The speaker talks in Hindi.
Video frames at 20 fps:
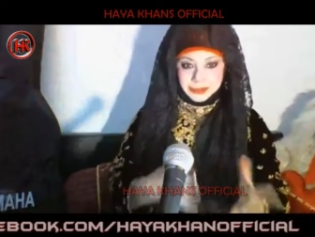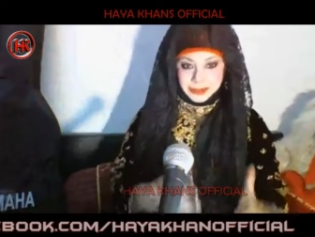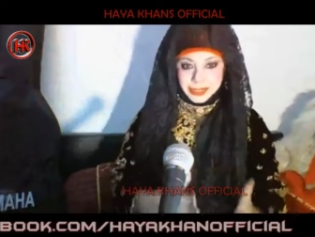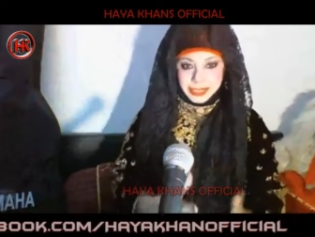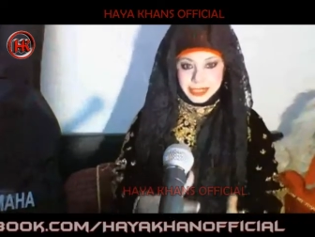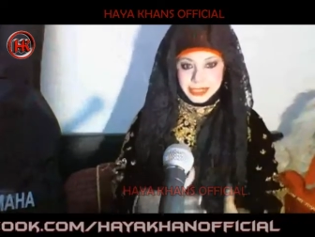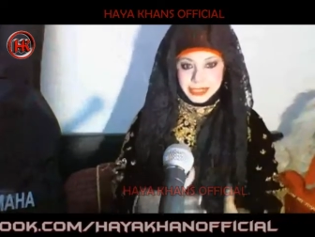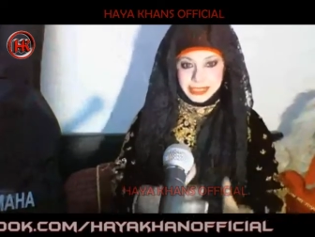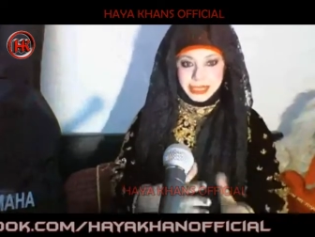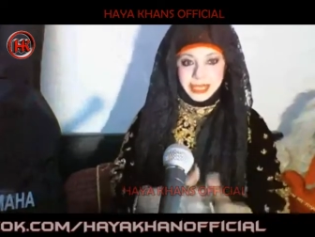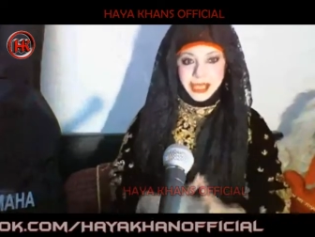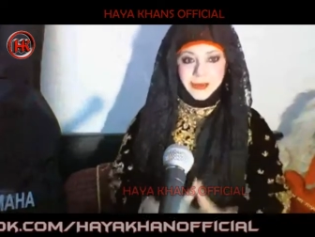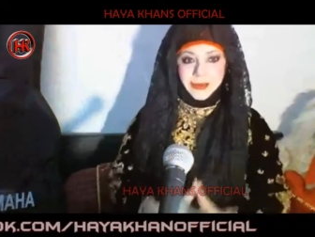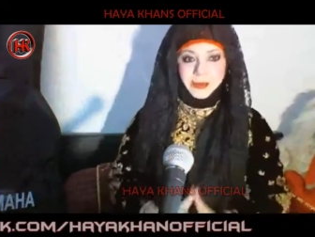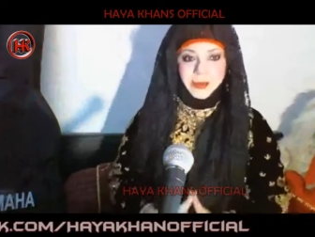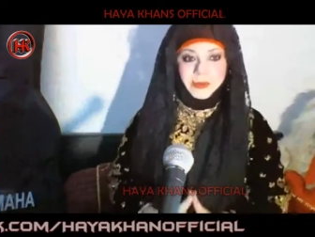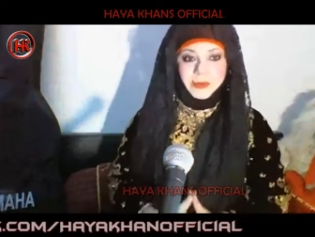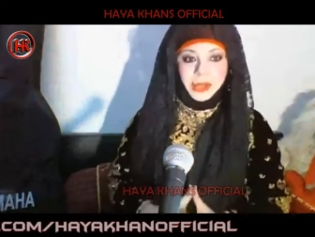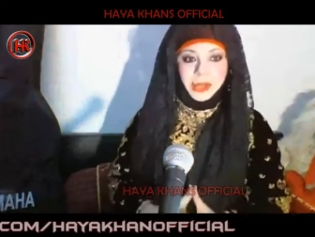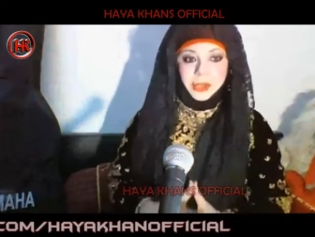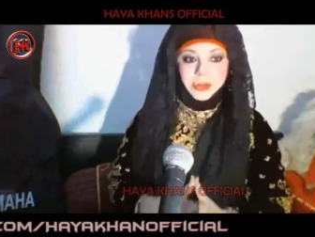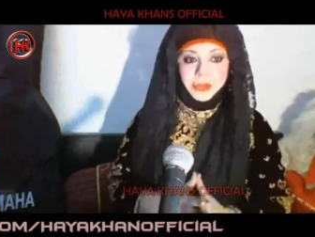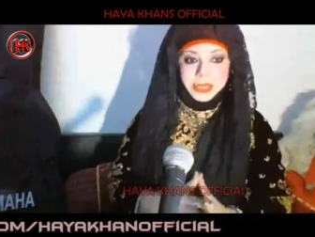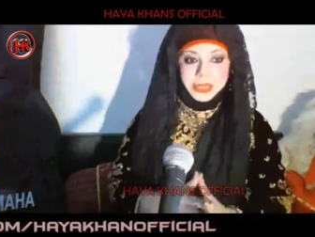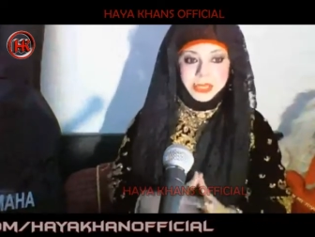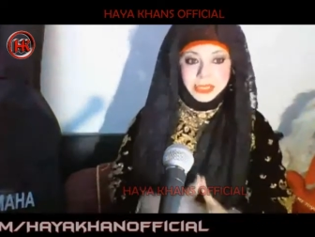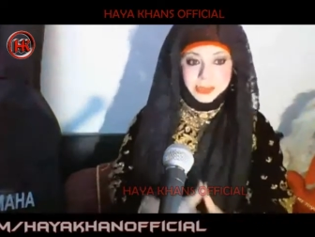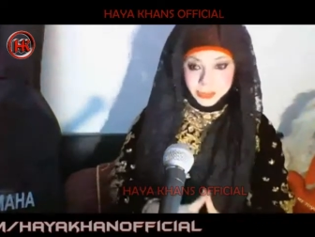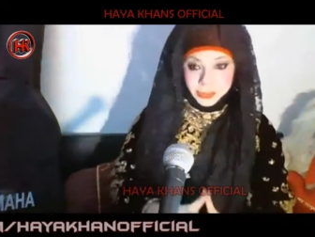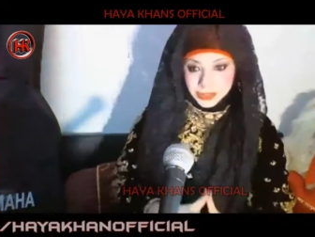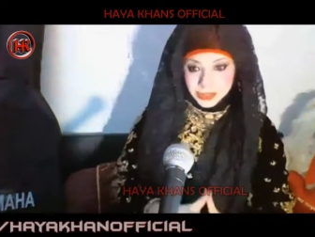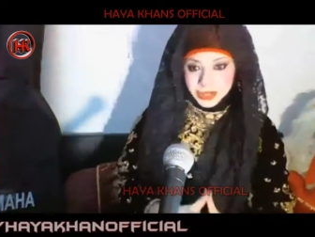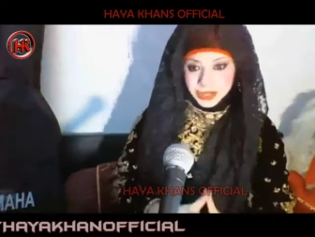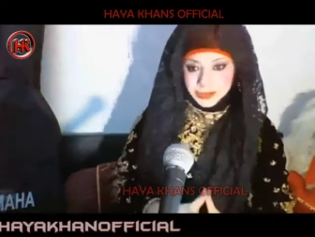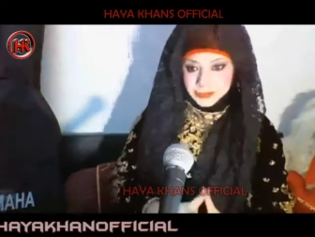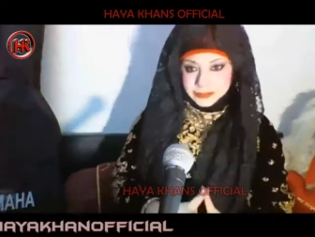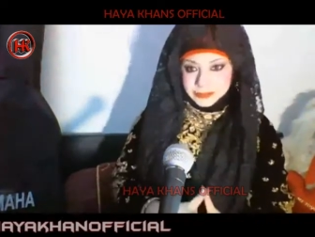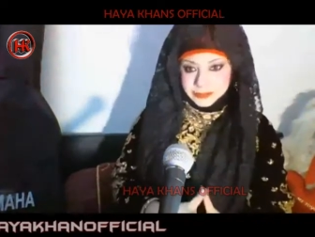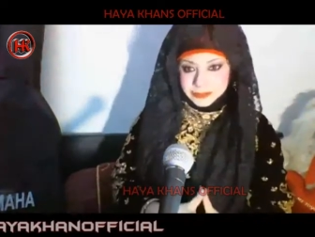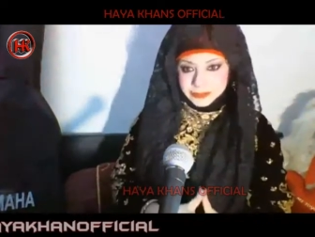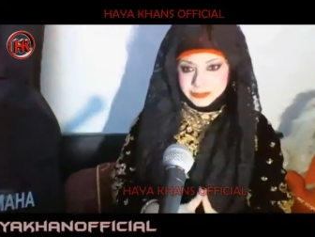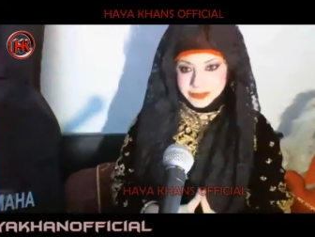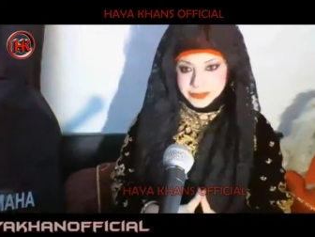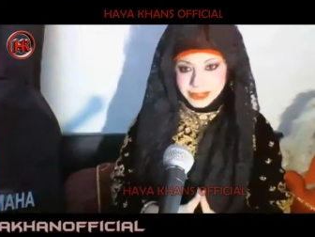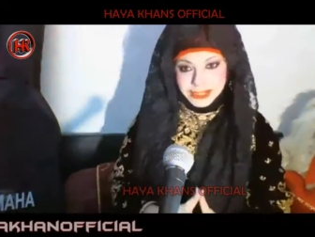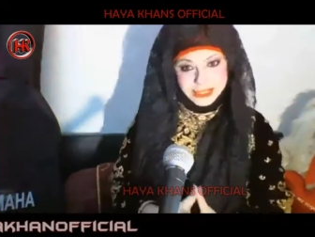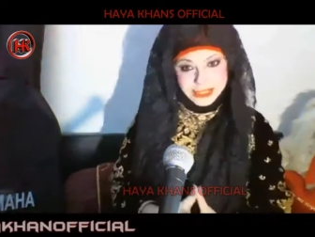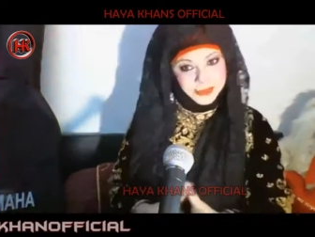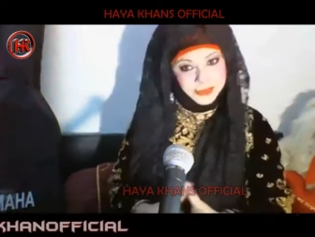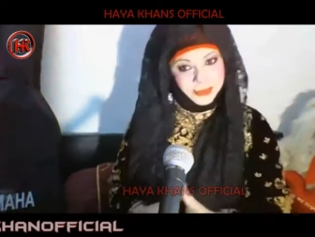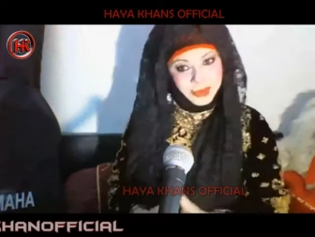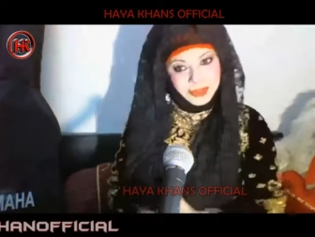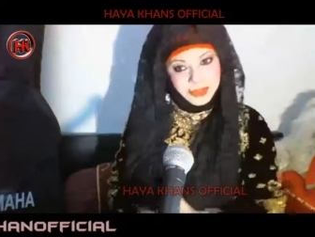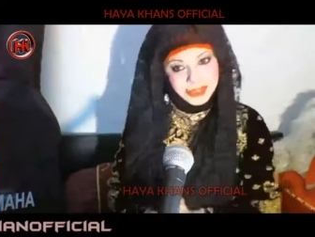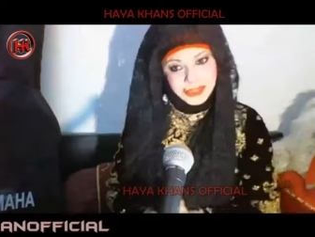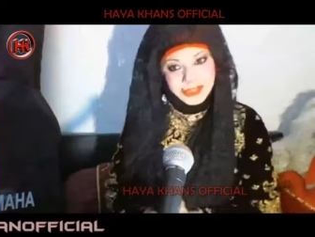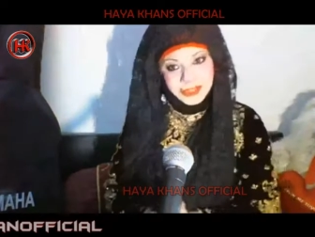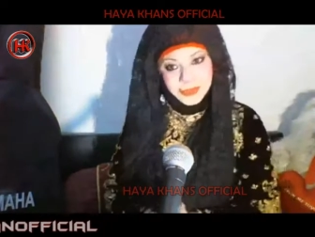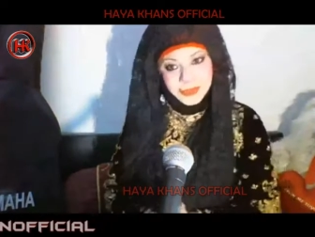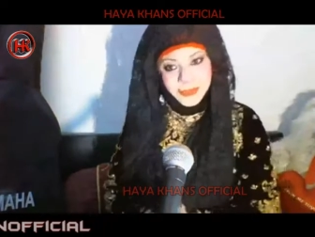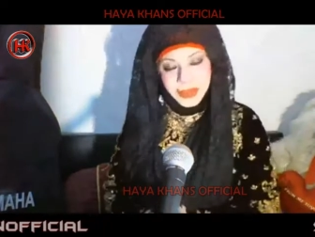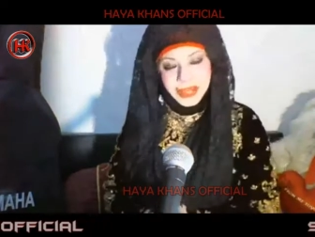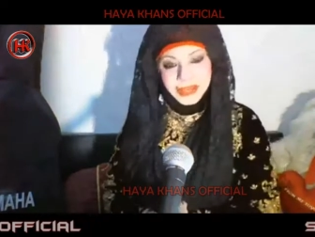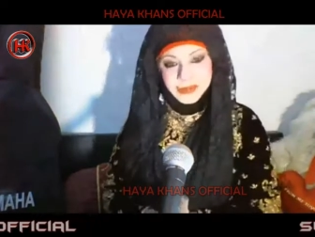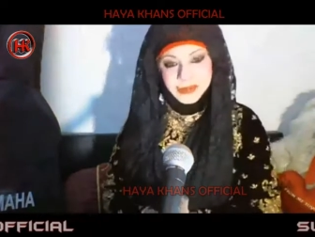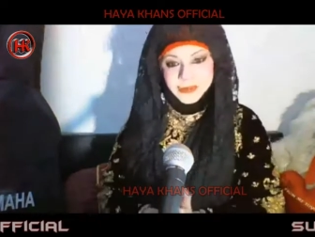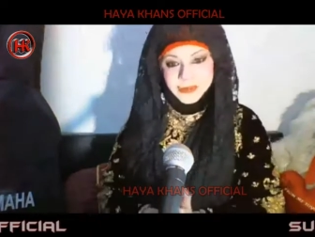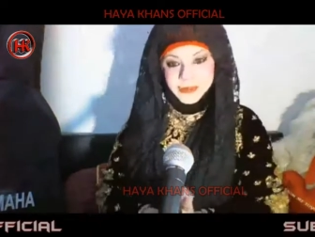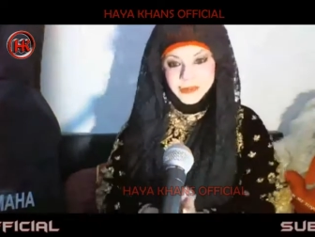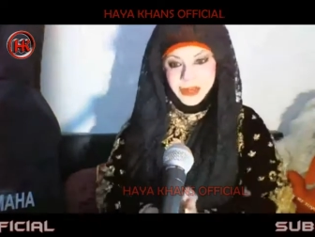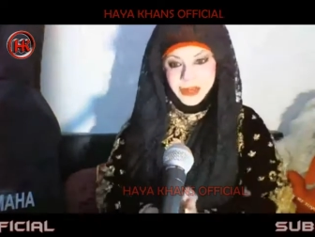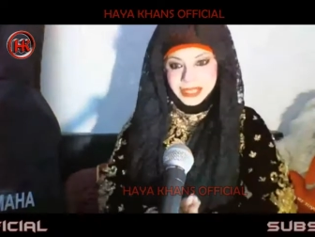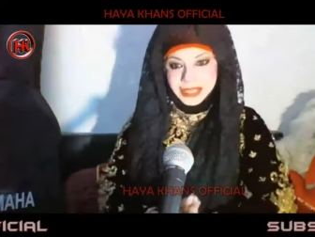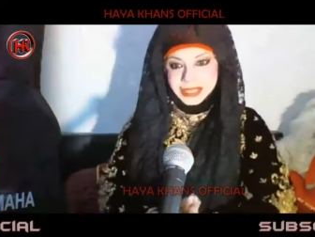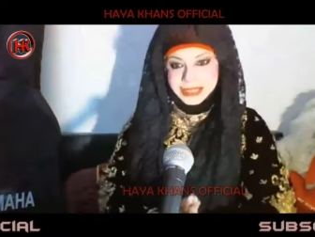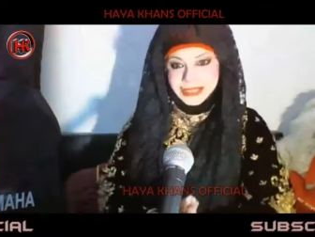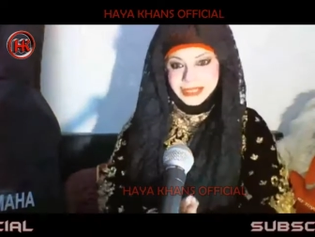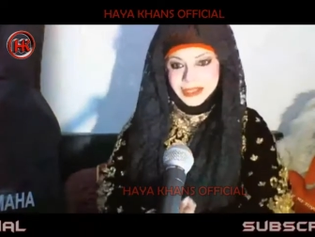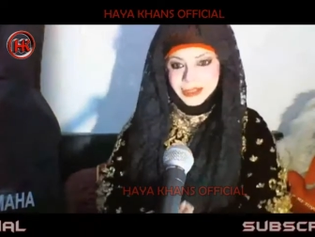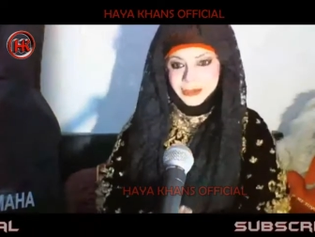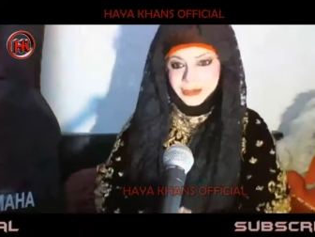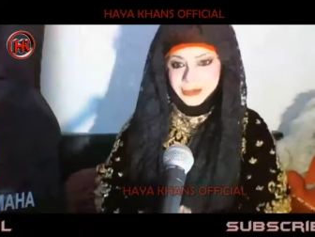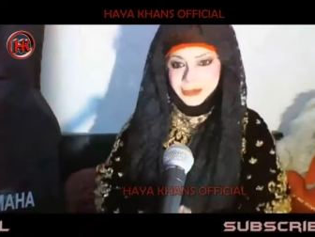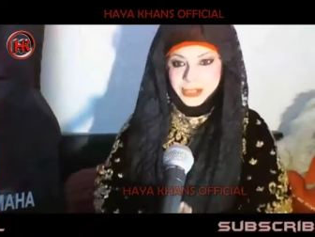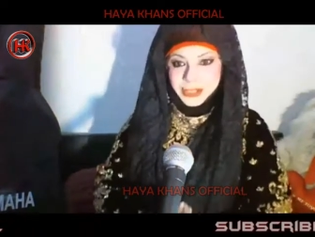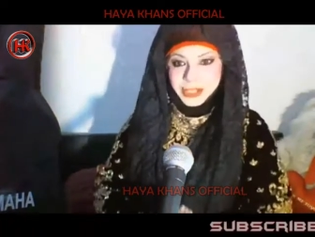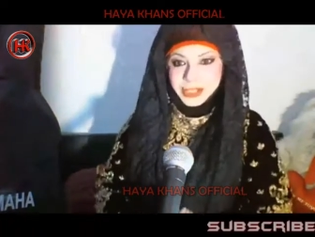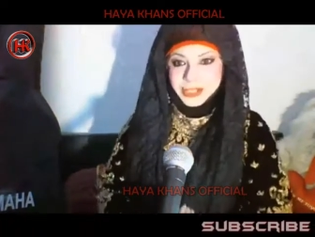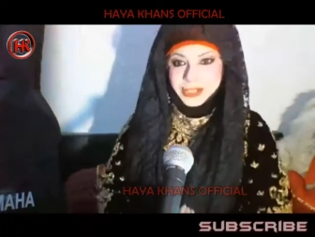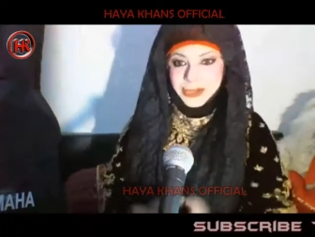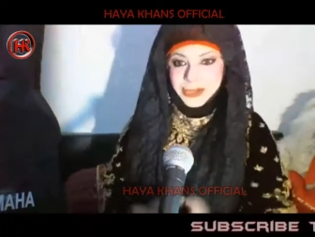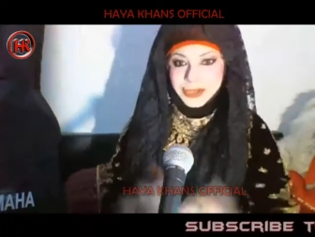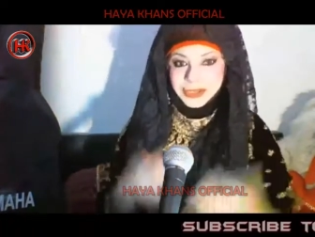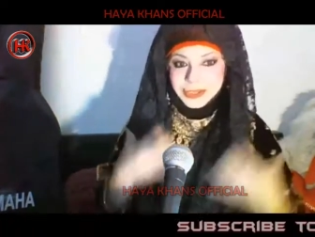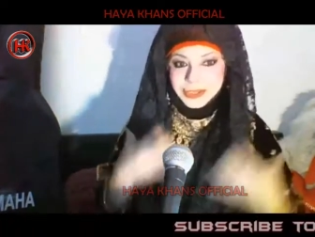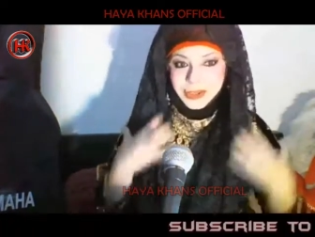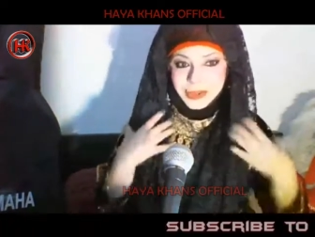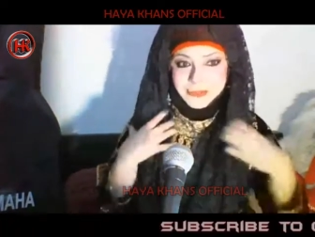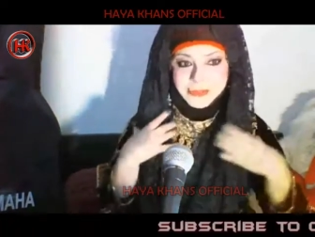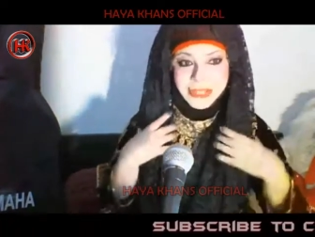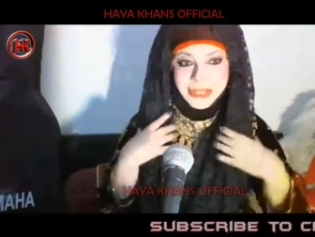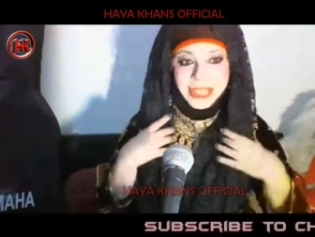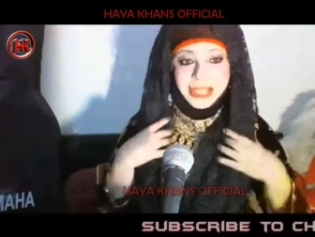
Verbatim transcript: जैसे कि आपको मालूम है द प्रोग्राम इज स्पॉन्सर्ड बाय पाकिस्तान विजन डॉट कॉम